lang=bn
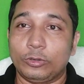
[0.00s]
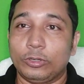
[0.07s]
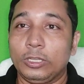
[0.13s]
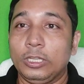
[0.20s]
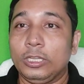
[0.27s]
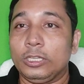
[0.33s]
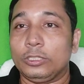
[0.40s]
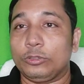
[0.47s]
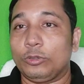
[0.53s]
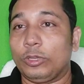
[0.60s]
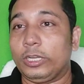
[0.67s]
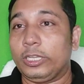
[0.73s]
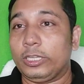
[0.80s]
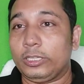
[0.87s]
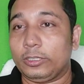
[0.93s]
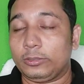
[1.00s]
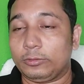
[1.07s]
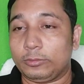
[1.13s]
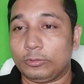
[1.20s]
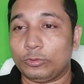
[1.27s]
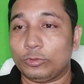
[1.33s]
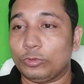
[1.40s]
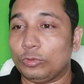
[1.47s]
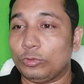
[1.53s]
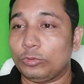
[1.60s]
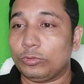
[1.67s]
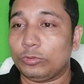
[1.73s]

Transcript: ওর দলে কোনো